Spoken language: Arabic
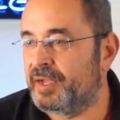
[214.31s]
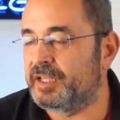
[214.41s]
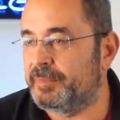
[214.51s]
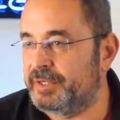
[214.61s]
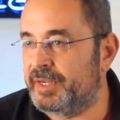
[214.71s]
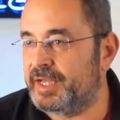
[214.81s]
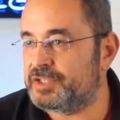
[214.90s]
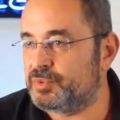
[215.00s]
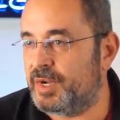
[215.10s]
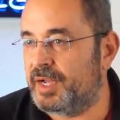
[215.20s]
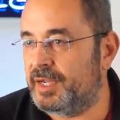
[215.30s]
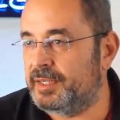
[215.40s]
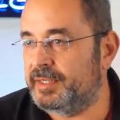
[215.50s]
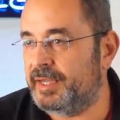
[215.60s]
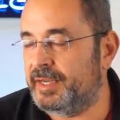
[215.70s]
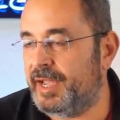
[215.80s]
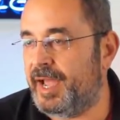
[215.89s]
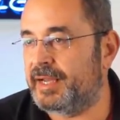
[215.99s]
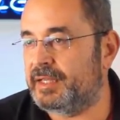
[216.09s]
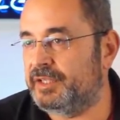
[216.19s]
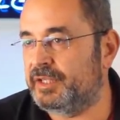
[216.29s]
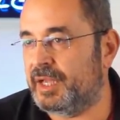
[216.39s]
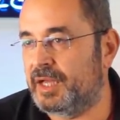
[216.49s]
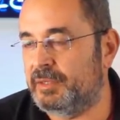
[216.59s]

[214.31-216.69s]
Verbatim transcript: غضب الناس ويعني حالة الاحتقاد